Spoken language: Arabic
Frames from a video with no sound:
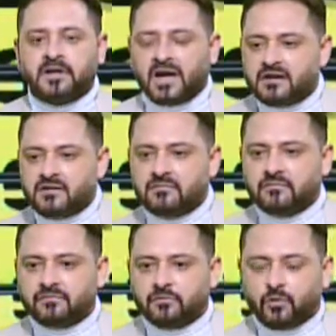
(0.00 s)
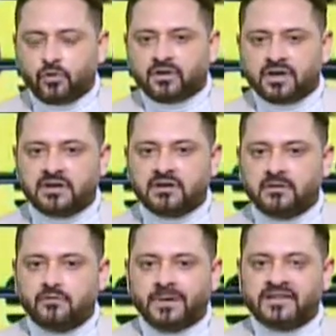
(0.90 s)
يطلع لك في كوره
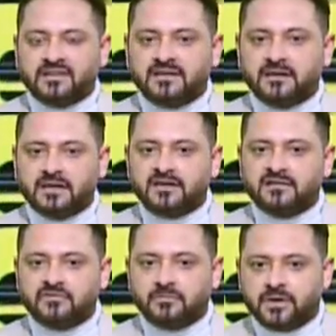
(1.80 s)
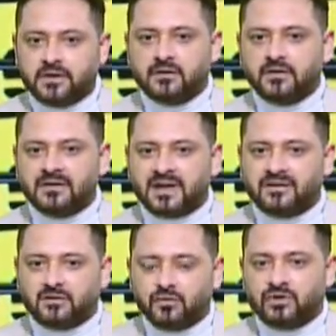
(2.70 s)
كده وبعد كده يختفي مره
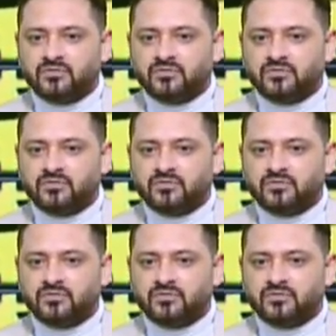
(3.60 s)
يعني